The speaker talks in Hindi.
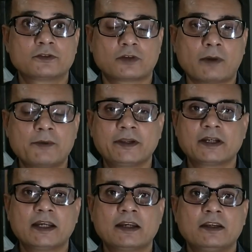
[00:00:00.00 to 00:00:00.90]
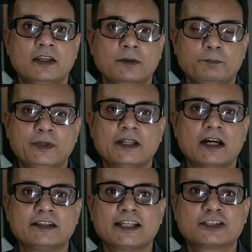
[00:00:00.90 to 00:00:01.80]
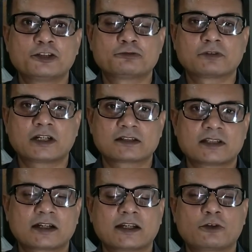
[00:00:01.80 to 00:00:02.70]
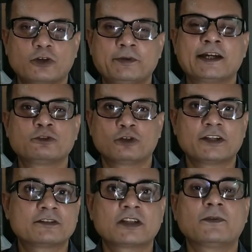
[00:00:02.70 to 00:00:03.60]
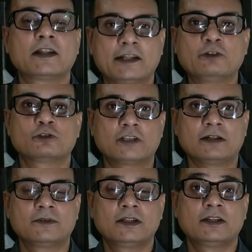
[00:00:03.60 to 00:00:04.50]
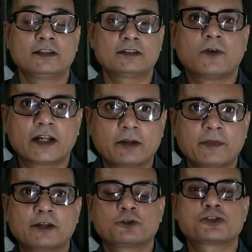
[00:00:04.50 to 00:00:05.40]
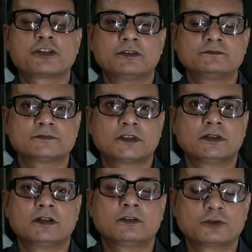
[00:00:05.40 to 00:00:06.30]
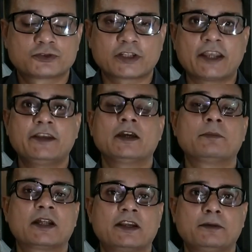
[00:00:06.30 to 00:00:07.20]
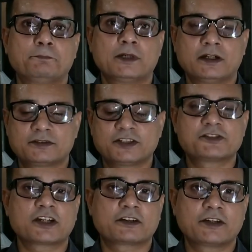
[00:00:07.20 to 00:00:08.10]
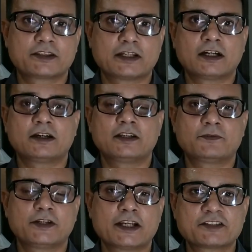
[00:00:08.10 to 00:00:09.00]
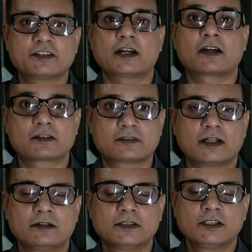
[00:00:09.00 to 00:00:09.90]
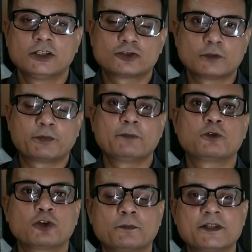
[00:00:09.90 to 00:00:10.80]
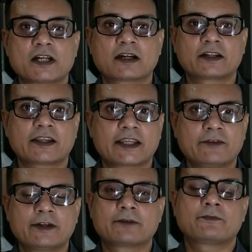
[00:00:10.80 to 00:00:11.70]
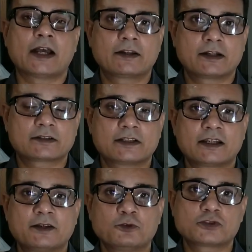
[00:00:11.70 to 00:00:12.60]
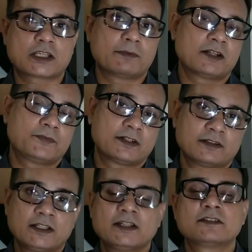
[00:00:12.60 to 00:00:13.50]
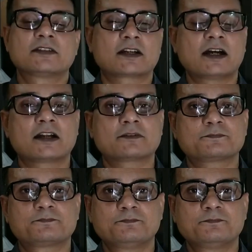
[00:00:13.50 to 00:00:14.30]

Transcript: स्वाभाविक है बिना नेतृत्वकर्ता के कोई भी आंदोलन सफल नहीं होता फानन में कुछ उत्साही हमारे शिक्षक नेता या फिर याचिकाकर्ता सुप्रीम कोर्ट में जा कर के केवियट फाइल करते हैं उसके बाद फिर सरकार